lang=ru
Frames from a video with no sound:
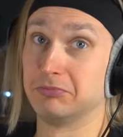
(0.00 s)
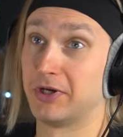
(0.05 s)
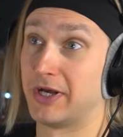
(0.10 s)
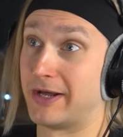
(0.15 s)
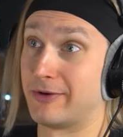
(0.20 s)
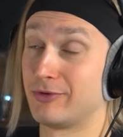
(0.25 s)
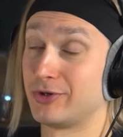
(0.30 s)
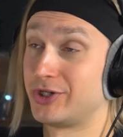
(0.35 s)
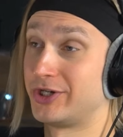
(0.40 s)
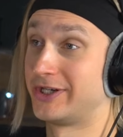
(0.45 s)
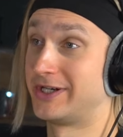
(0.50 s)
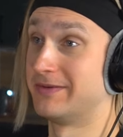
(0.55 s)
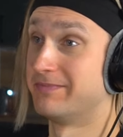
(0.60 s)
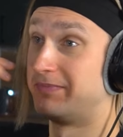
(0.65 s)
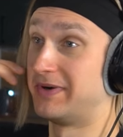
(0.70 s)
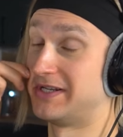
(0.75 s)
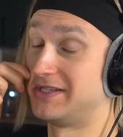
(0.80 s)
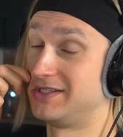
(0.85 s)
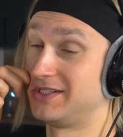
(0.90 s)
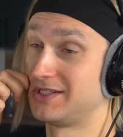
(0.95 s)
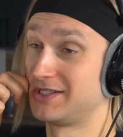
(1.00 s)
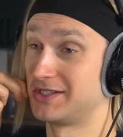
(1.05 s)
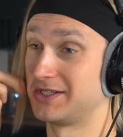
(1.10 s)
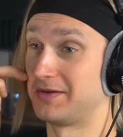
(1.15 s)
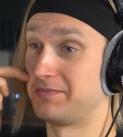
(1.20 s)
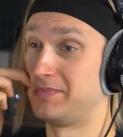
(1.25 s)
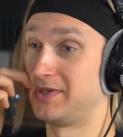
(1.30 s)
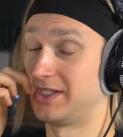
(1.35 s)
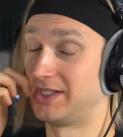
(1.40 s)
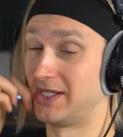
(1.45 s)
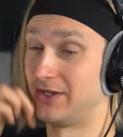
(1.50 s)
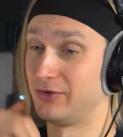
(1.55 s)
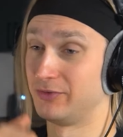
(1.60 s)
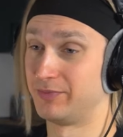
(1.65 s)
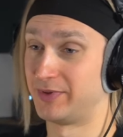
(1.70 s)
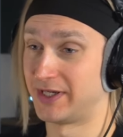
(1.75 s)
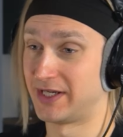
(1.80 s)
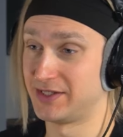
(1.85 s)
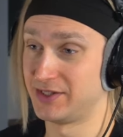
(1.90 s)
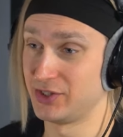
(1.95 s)
Хорошая композиция,
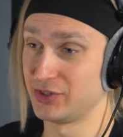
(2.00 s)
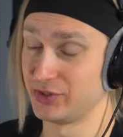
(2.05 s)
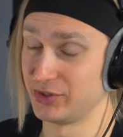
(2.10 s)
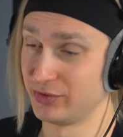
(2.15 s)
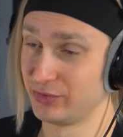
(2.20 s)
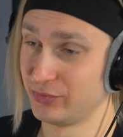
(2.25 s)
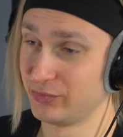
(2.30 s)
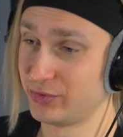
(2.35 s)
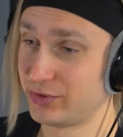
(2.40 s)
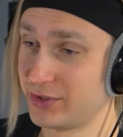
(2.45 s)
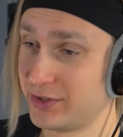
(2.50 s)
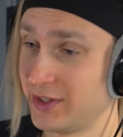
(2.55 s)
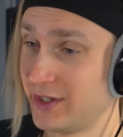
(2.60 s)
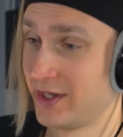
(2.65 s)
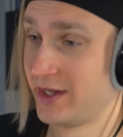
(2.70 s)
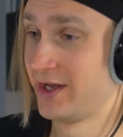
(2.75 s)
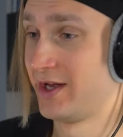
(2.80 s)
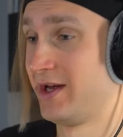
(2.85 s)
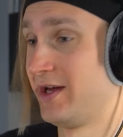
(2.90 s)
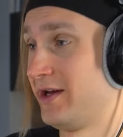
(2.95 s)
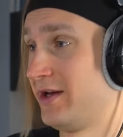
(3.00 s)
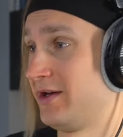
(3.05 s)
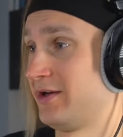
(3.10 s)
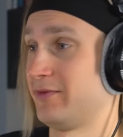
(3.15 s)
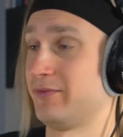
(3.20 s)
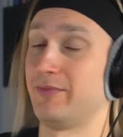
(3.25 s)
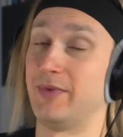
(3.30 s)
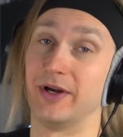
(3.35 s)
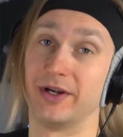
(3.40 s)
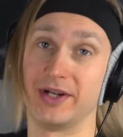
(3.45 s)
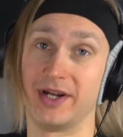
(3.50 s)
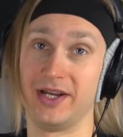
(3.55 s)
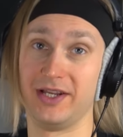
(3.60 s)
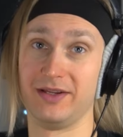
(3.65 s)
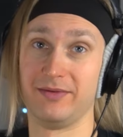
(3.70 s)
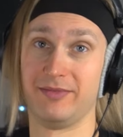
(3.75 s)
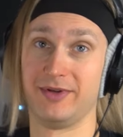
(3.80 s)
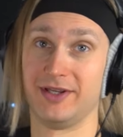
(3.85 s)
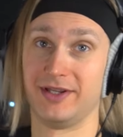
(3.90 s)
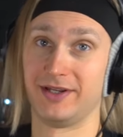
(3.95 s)
передает праздничный дух. По
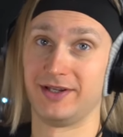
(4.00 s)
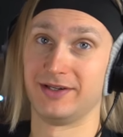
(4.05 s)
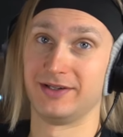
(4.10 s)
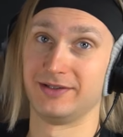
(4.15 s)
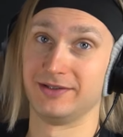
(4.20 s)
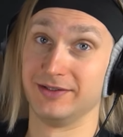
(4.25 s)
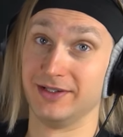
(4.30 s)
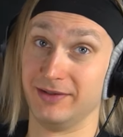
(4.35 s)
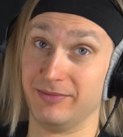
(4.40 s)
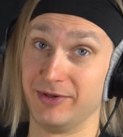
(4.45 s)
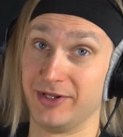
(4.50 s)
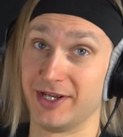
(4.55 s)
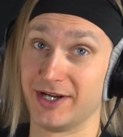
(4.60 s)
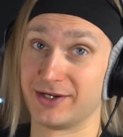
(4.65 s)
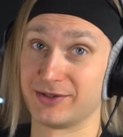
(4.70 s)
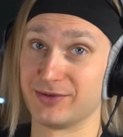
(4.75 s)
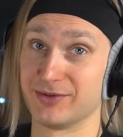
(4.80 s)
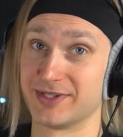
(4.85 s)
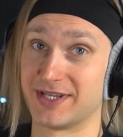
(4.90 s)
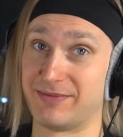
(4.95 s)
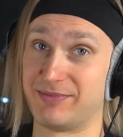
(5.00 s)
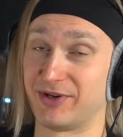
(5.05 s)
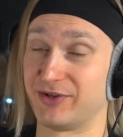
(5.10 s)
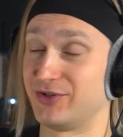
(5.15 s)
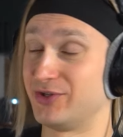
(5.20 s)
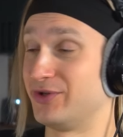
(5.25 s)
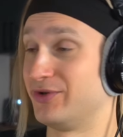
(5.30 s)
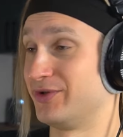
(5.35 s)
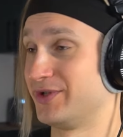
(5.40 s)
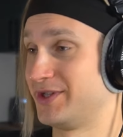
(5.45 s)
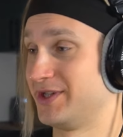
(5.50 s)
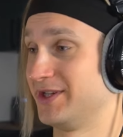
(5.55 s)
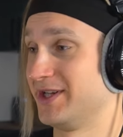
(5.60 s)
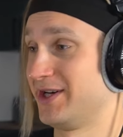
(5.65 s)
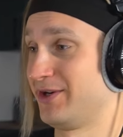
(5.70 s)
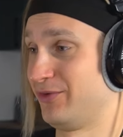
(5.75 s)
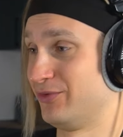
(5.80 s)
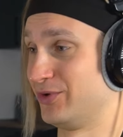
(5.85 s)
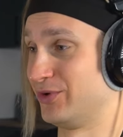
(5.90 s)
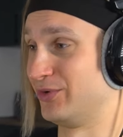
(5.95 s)
крайней мере, для меня, кто запер в четырех
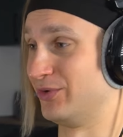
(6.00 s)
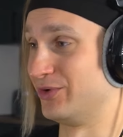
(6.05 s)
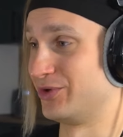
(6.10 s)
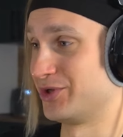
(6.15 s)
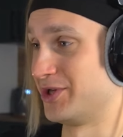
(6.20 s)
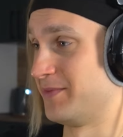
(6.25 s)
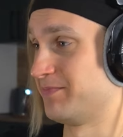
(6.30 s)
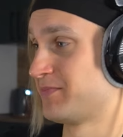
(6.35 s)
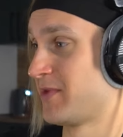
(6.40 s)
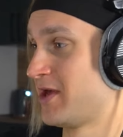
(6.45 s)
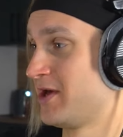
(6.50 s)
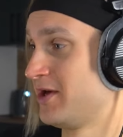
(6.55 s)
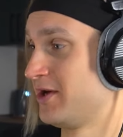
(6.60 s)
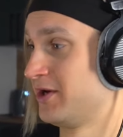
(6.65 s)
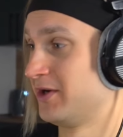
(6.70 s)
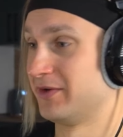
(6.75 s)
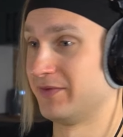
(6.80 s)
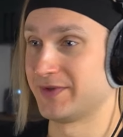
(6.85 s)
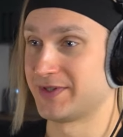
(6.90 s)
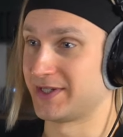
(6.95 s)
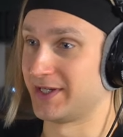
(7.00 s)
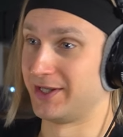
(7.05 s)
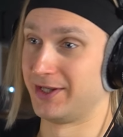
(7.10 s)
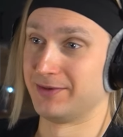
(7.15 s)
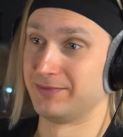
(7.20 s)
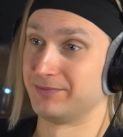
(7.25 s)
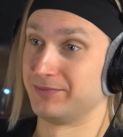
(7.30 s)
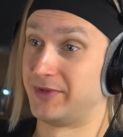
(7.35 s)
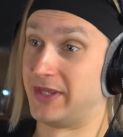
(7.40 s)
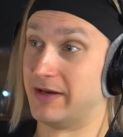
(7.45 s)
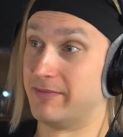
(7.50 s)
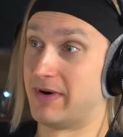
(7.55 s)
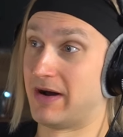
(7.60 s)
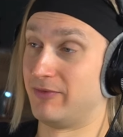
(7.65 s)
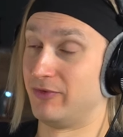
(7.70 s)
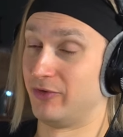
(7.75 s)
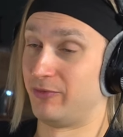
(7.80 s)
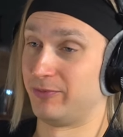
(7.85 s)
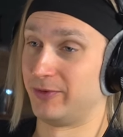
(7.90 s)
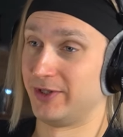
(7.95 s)
стенах, уж точно. В целом,
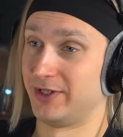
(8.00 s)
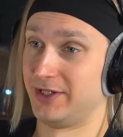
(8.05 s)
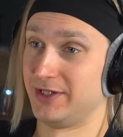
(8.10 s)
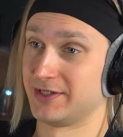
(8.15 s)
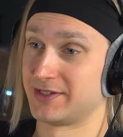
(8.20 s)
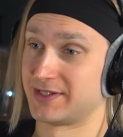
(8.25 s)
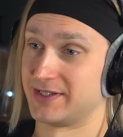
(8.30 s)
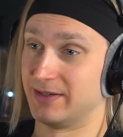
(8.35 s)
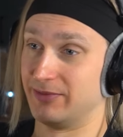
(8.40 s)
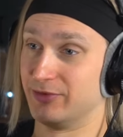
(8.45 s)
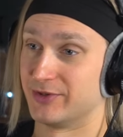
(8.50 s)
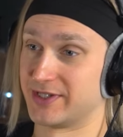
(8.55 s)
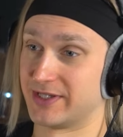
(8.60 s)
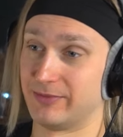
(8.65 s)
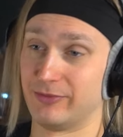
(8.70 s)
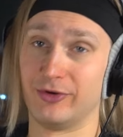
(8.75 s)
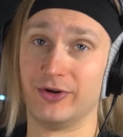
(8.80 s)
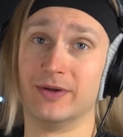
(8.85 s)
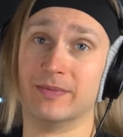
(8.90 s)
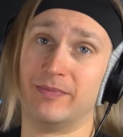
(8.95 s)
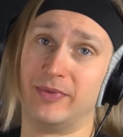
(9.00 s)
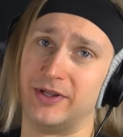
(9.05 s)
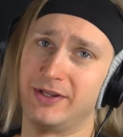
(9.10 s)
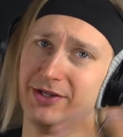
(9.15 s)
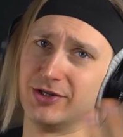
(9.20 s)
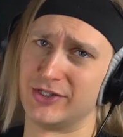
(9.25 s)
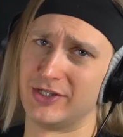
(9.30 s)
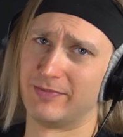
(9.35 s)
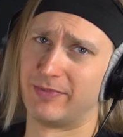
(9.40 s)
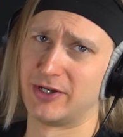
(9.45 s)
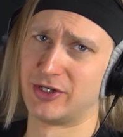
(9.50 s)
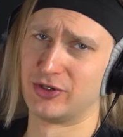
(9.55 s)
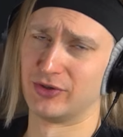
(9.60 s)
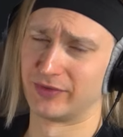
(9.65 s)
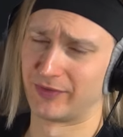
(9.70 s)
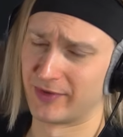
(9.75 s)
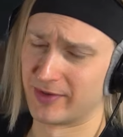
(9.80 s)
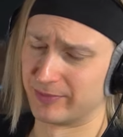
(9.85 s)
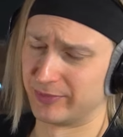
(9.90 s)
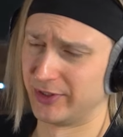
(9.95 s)
добавлю в плейлист, само собой, MP нижнее
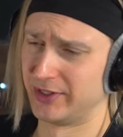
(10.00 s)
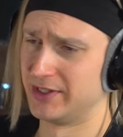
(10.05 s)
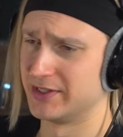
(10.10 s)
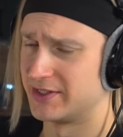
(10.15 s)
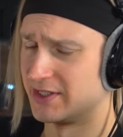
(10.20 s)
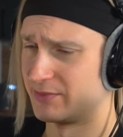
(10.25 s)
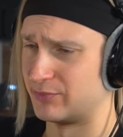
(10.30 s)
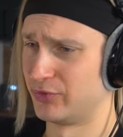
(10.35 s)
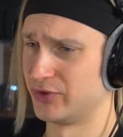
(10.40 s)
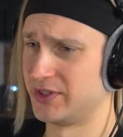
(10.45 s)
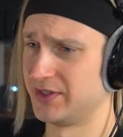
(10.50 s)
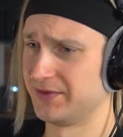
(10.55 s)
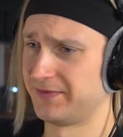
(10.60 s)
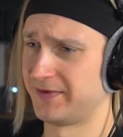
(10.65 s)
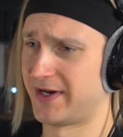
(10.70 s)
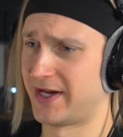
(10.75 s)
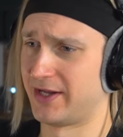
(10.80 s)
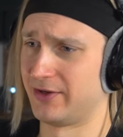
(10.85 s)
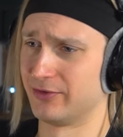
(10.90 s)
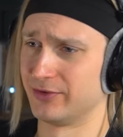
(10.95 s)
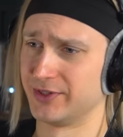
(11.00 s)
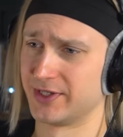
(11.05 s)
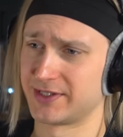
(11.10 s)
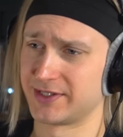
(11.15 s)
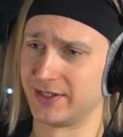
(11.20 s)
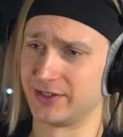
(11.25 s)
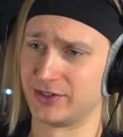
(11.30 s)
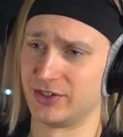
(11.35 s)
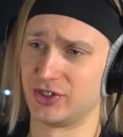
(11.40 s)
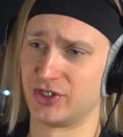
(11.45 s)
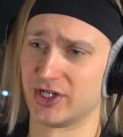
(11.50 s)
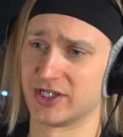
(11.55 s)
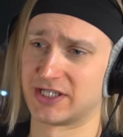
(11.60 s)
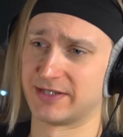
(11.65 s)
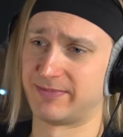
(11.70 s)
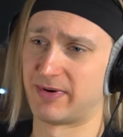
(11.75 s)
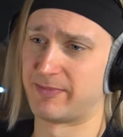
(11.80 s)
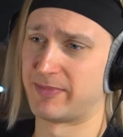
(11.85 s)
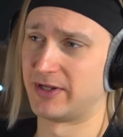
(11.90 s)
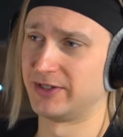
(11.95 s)
подчеркивание плейлист на Spotify, он достаточно
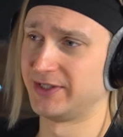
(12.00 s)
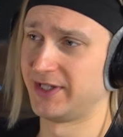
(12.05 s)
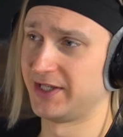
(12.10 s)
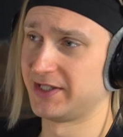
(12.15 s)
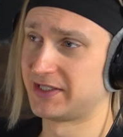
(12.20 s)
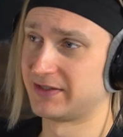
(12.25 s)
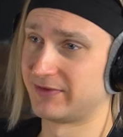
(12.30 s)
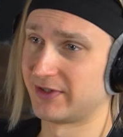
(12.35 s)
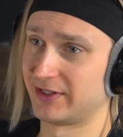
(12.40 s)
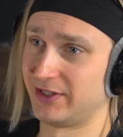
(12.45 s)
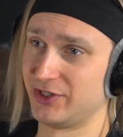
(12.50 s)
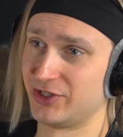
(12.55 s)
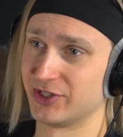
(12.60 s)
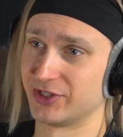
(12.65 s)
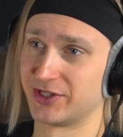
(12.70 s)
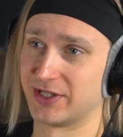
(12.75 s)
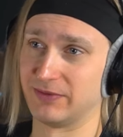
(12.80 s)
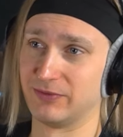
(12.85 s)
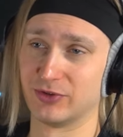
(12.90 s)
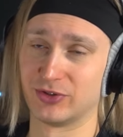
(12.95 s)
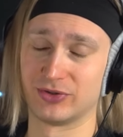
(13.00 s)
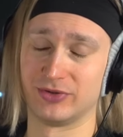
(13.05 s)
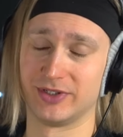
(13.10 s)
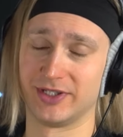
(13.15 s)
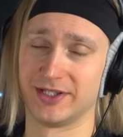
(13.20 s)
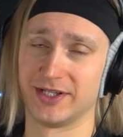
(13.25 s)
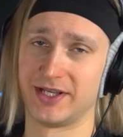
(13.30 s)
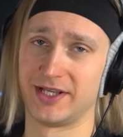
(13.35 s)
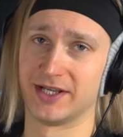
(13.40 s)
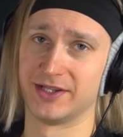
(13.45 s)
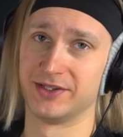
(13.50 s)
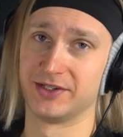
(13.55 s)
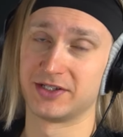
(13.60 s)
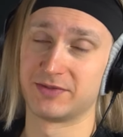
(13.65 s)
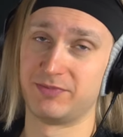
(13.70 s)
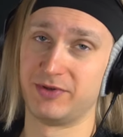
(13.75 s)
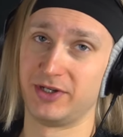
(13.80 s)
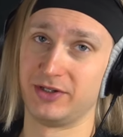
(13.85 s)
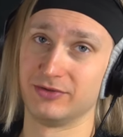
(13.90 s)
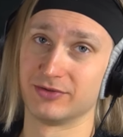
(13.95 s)
часто пополняется, в отличие от того, что я на
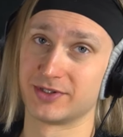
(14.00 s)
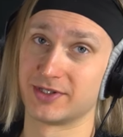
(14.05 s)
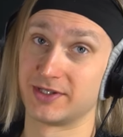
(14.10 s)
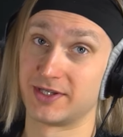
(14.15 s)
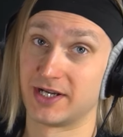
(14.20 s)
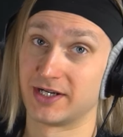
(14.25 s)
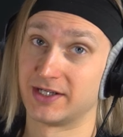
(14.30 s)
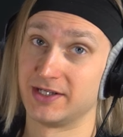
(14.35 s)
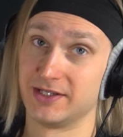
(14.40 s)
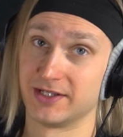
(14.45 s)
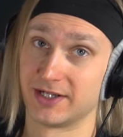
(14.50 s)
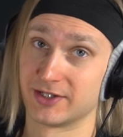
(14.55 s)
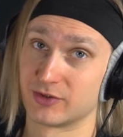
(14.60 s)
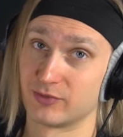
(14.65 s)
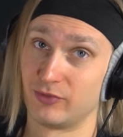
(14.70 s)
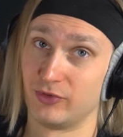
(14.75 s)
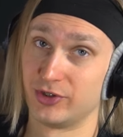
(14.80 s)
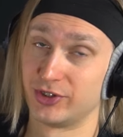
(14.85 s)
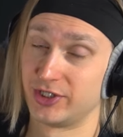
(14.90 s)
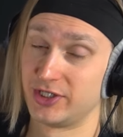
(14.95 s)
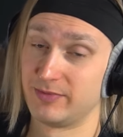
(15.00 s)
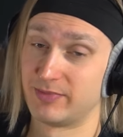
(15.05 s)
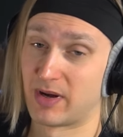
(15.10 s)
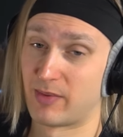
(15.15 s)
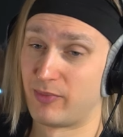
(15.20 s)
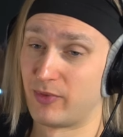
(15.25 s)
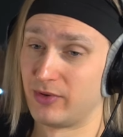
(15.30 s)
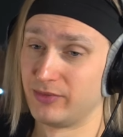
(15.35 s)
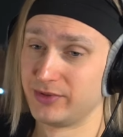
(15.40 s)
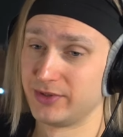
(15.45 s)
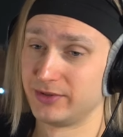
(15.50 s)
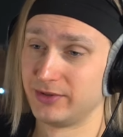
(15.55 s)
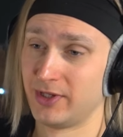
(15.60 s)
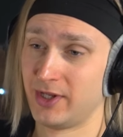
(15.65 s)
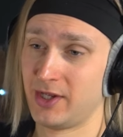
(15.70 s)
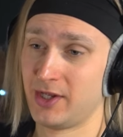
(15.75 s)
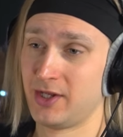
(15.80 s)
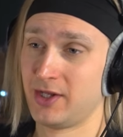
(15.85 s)
Яндекс перенес и так и ни разу больше не пополнил.